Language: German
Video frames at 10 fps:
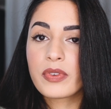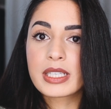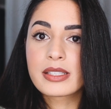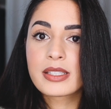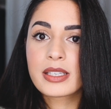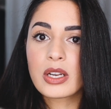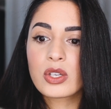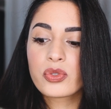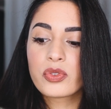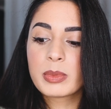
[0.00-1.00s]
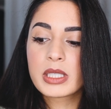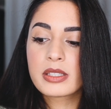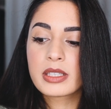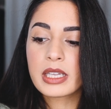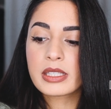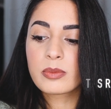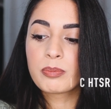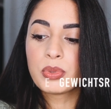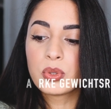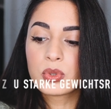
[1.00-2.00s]
weit. Das ist genauso wie mit diesen
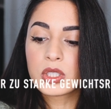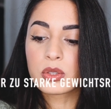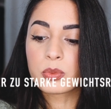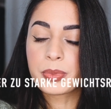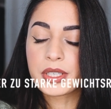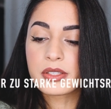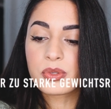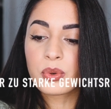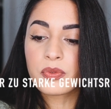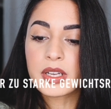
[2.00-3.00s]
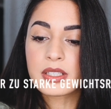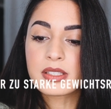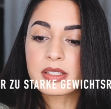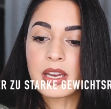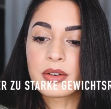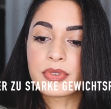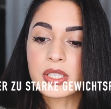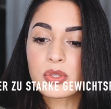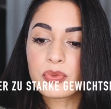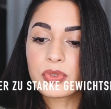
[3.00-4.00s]
ganzen Beauty-OPs. Irgendwann ist es einfach
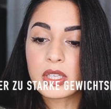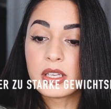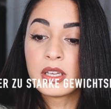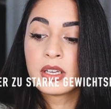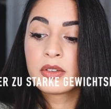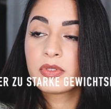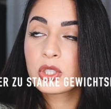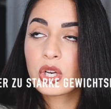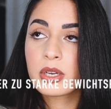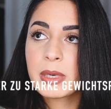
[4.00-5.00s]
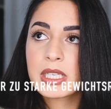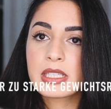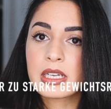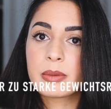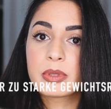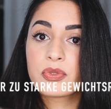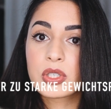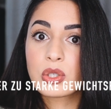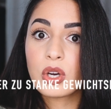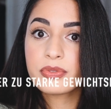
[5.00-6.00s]
zu viel. Wie ich schon immer gesagt habe, ich
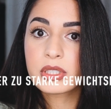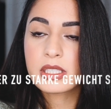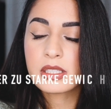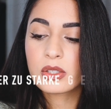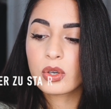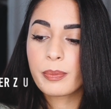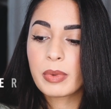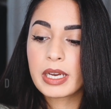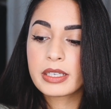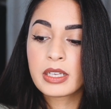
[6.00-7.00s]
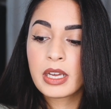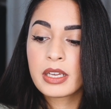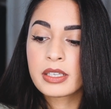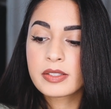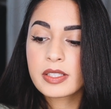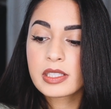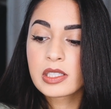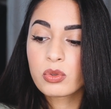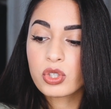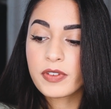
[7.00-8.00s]
verteufel das nicht komplett. Ich sehe es
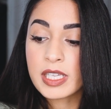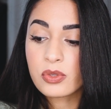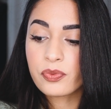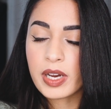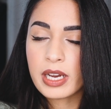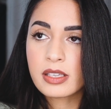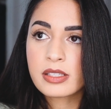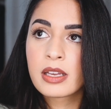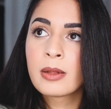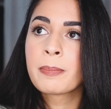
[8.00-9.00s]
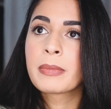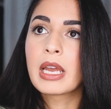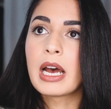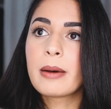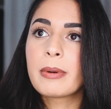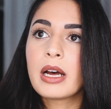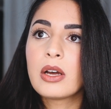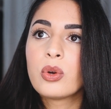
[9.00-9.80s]
nicht nur schwarz und weiß aber